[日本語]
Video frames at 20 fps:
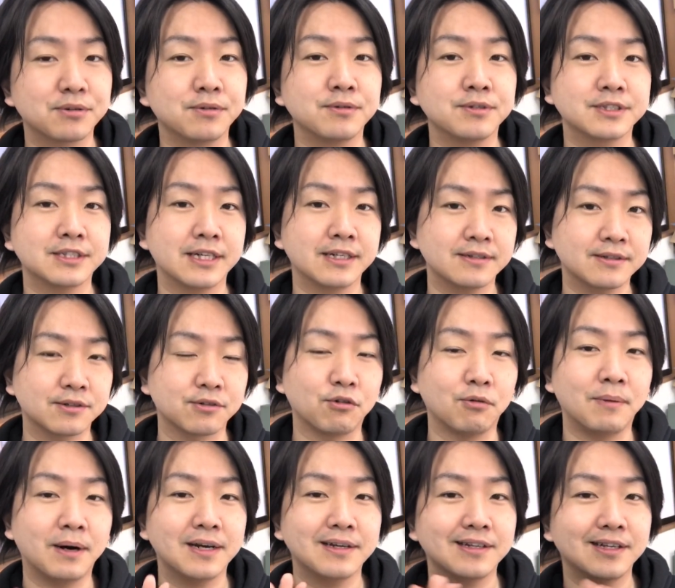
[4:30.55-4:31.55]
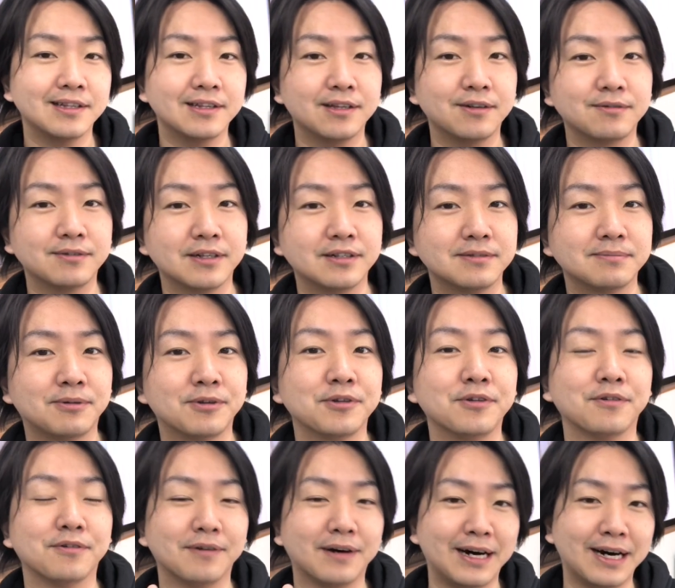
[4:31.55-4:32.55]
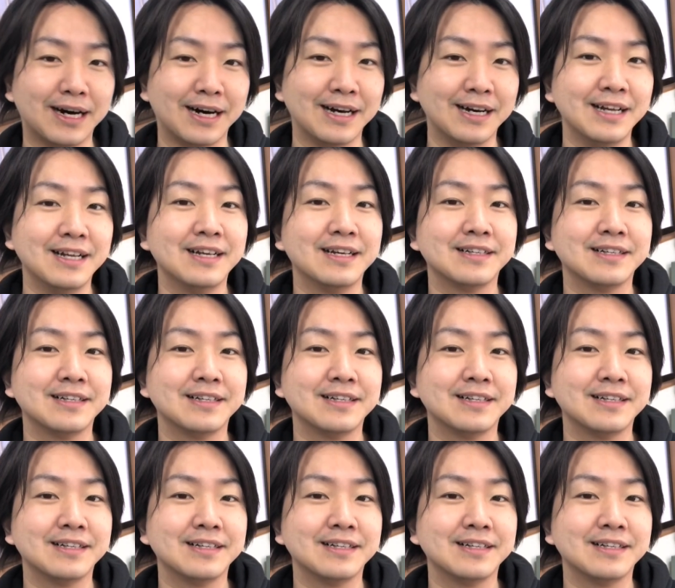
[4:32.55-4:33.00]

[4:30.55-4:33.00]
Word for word: 当然5万円で売れるものは、